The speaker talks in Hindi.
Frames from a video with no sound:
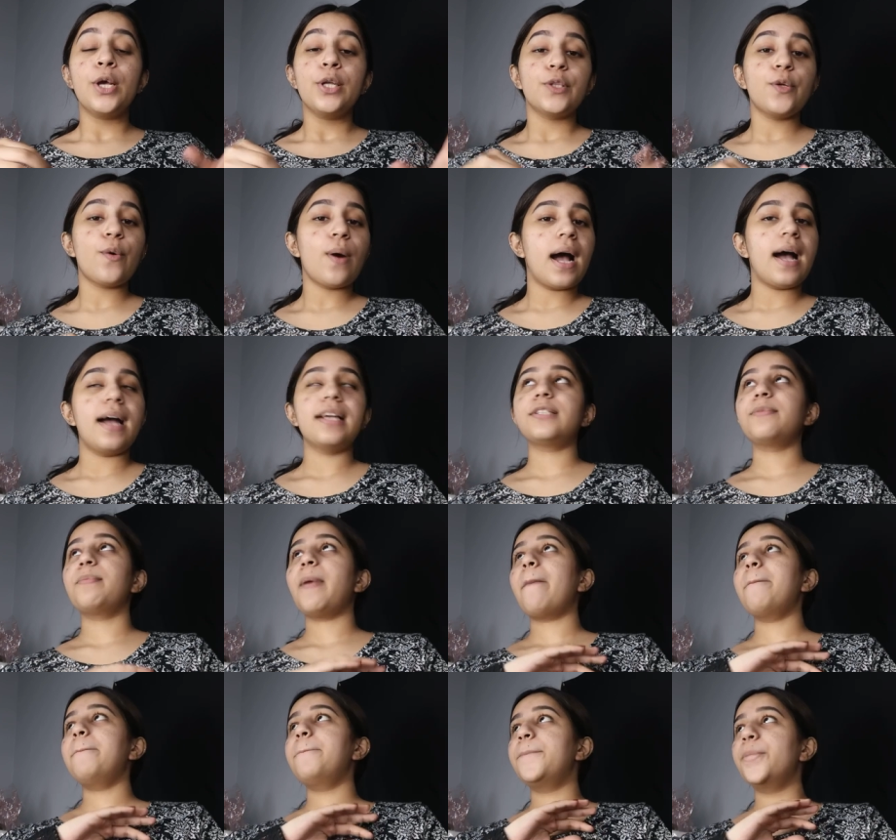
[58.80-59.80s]
तो आज
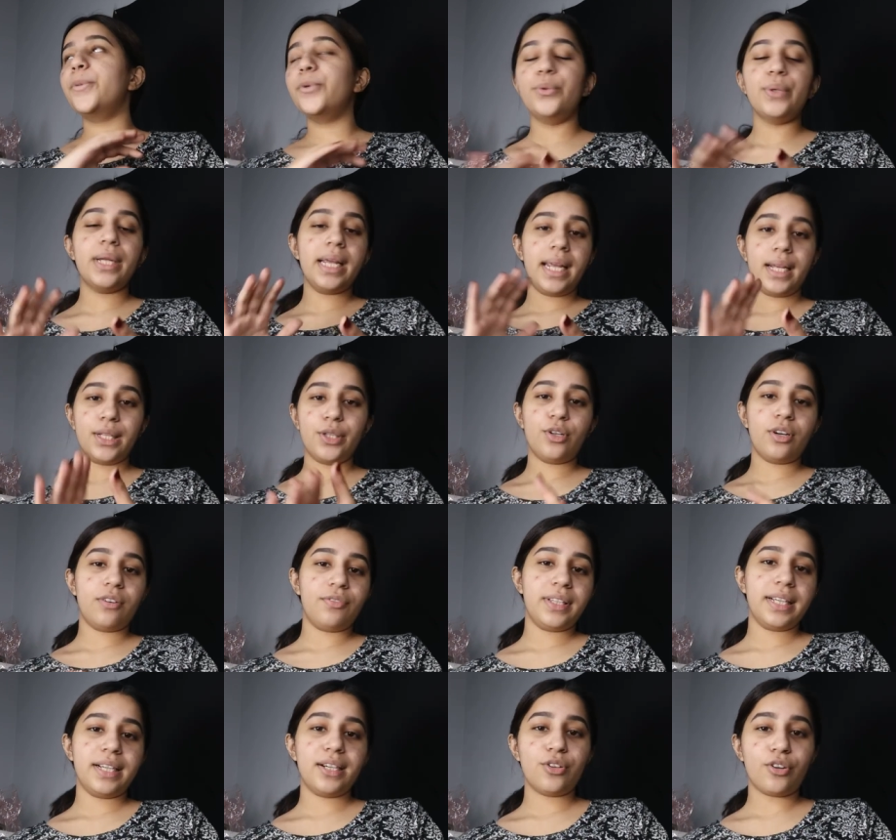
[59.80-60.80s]
मैं पूरे एक दो
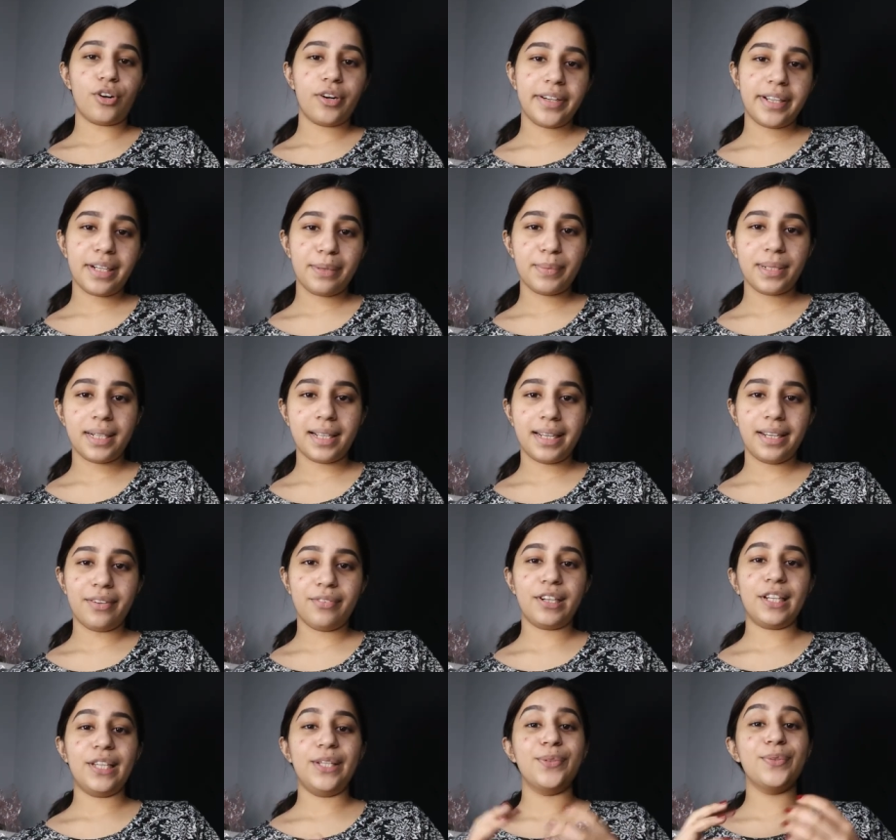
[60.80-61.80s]
हफ्ते का कंटेंट बनाने
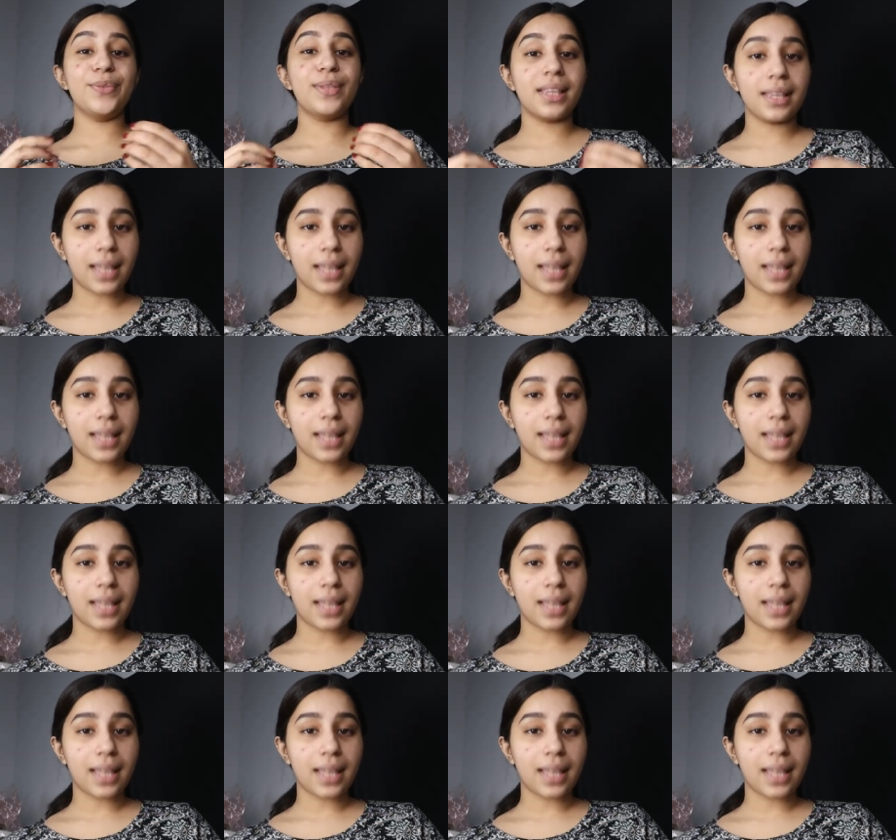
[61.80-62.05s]
वाली हूँ